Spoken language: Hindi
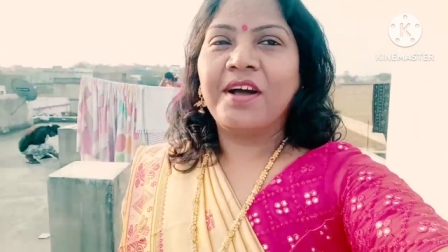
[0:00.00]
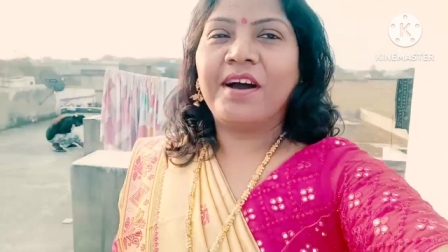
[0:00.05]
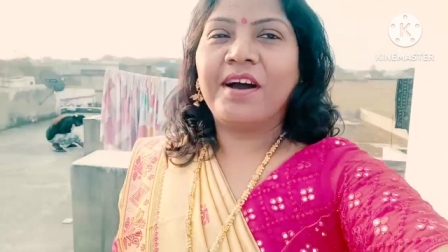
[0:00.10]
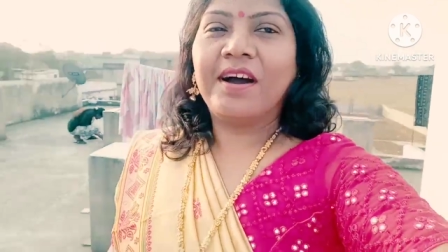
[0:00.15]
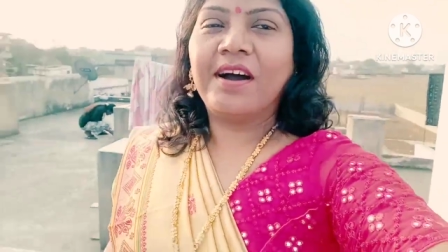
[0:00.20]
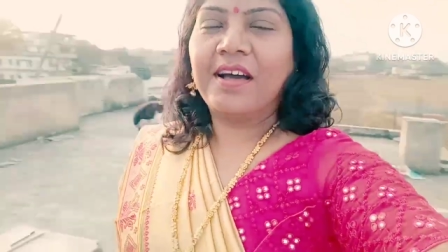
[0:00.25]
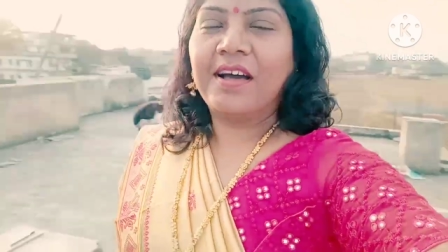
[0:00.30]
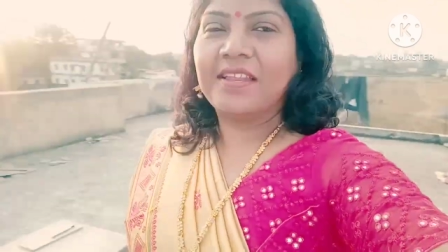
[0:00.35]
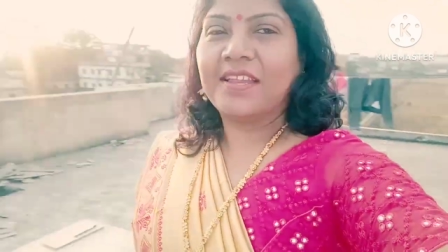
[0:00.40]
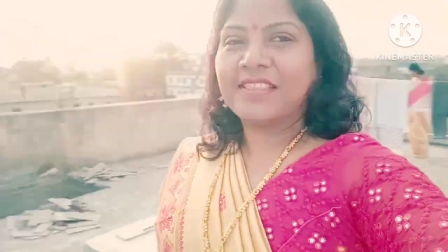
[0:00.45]

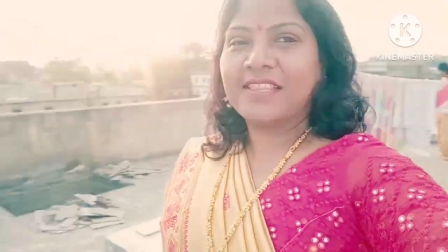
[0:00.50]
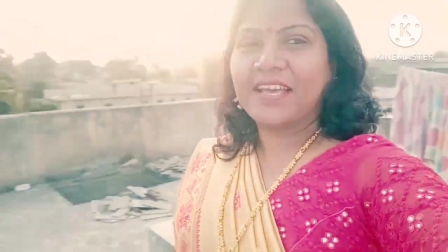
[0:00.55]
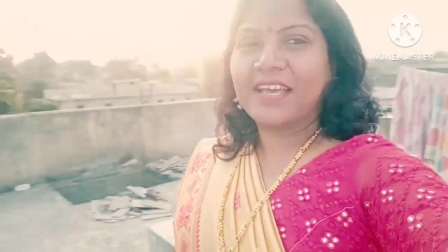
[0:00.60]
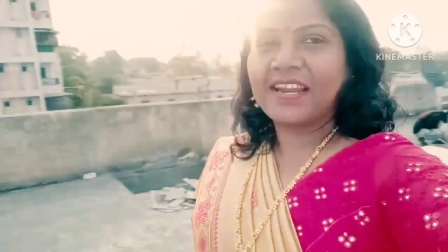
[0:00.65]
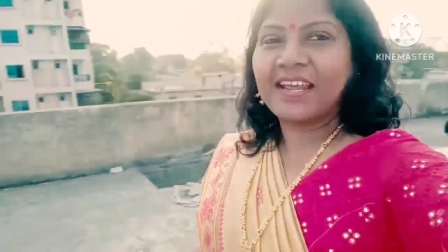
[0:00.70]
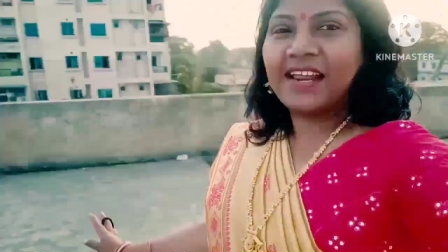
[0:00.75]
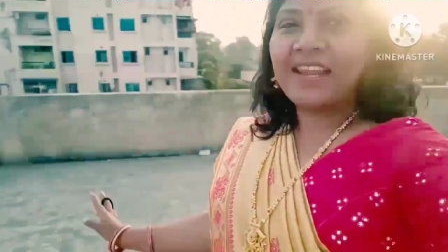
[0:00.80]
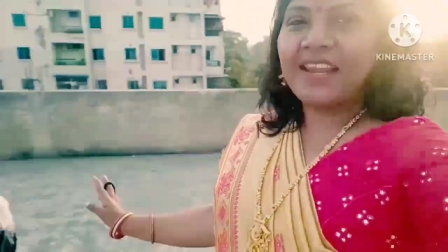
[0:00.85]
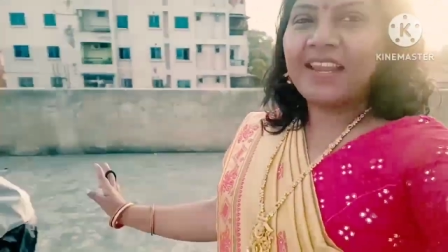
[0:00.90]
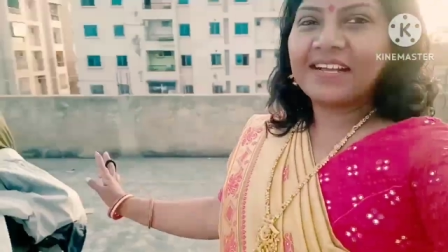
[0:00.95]
और इधर
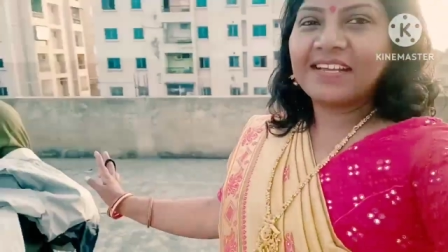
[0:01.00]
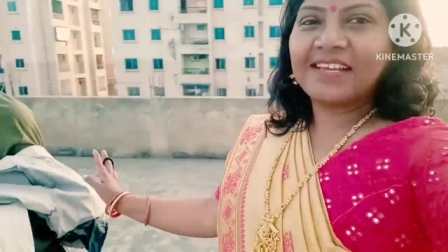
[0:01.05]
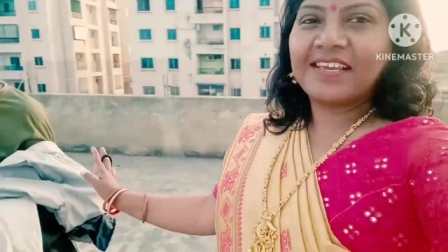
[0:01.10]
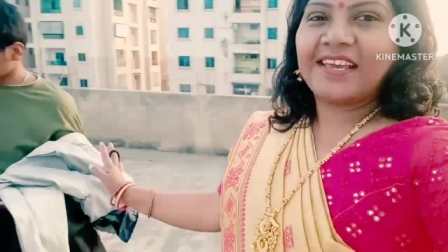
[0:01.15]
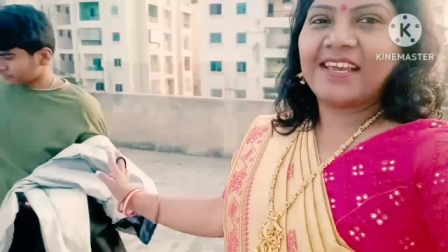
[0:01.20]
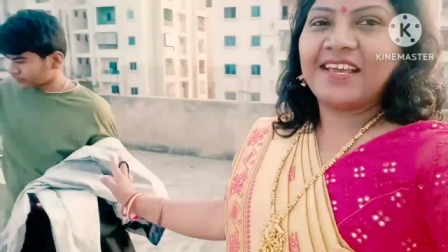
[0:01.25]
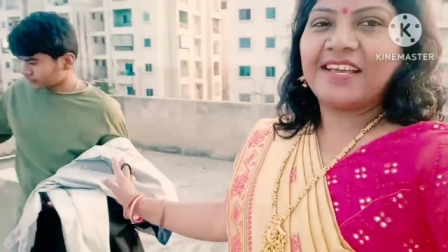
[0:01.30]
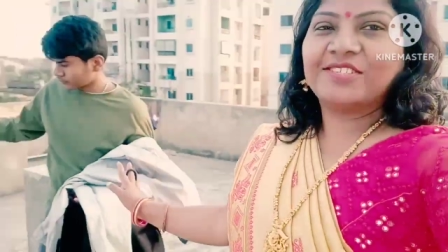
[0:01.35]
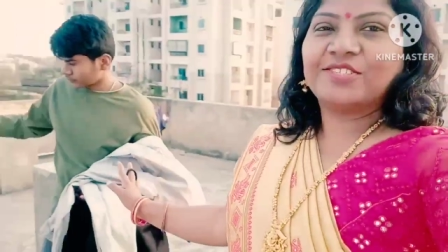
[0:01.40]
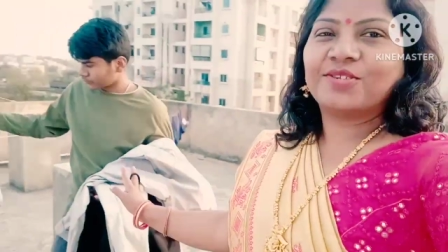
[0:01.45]
है
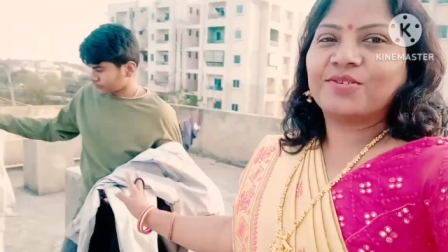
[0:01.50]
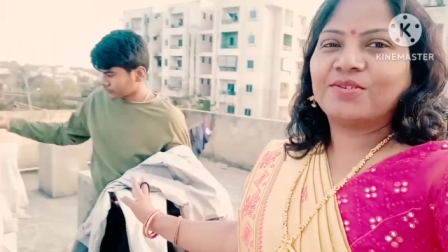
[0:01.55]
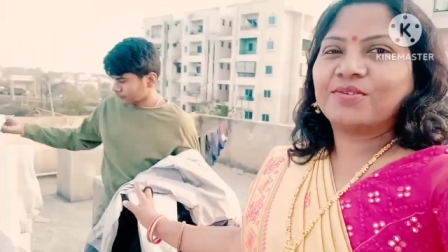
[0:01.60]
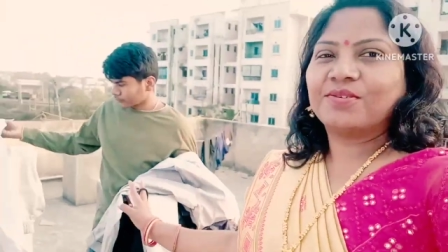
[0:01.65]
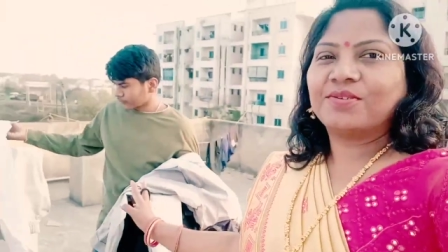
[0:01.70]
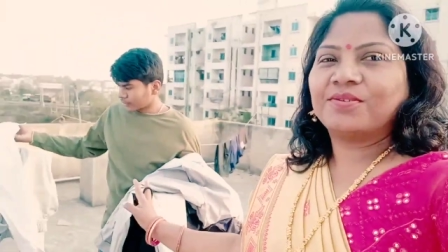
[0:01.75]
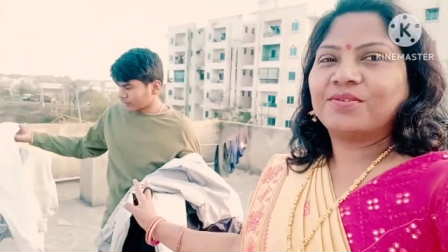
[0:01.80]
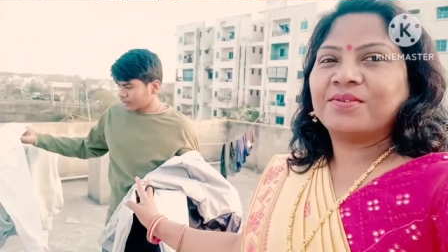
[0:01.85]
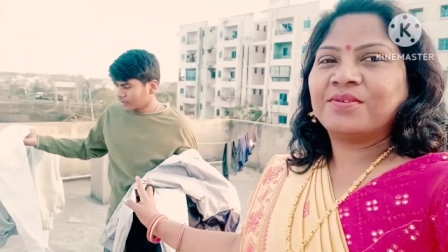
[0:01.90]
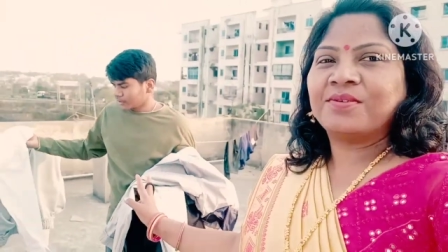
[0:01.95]
लक्की जो
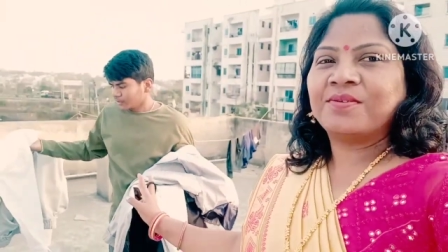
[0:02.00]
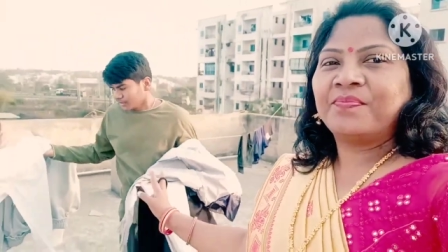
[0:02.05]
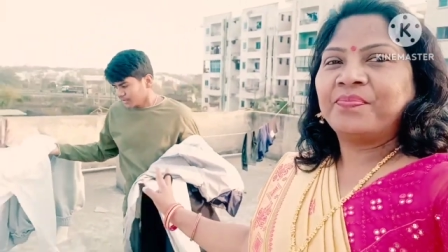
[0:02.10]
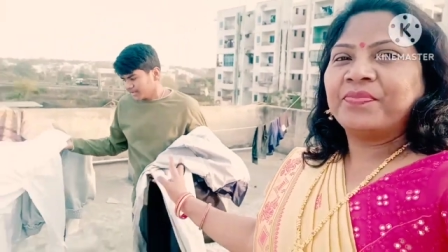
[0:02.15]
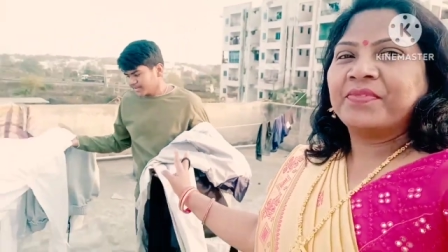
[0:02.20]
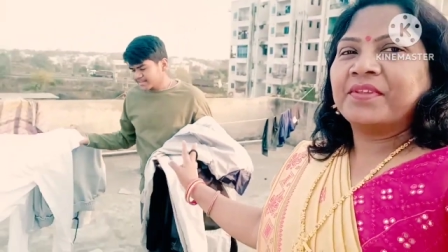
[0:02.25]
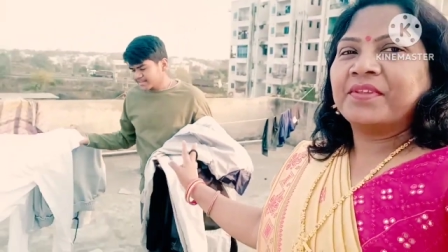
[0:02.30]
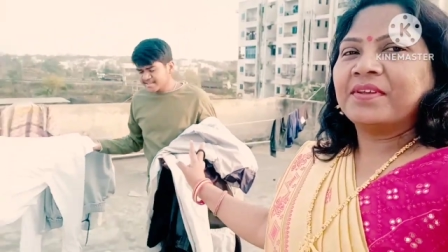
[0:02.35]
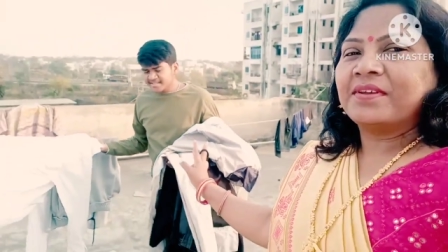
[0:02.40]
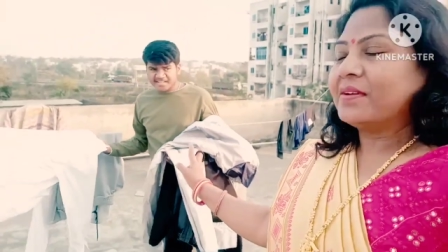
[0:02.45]

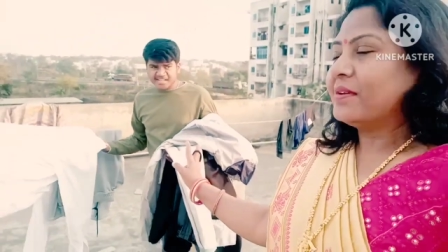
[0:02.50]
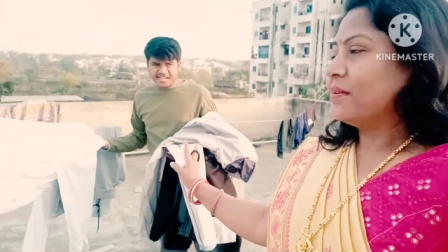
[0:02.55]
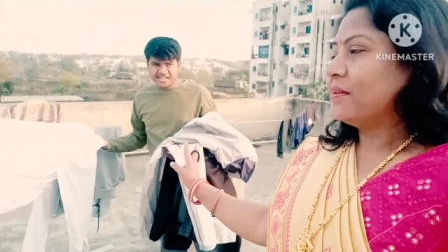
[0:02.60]
ये किसका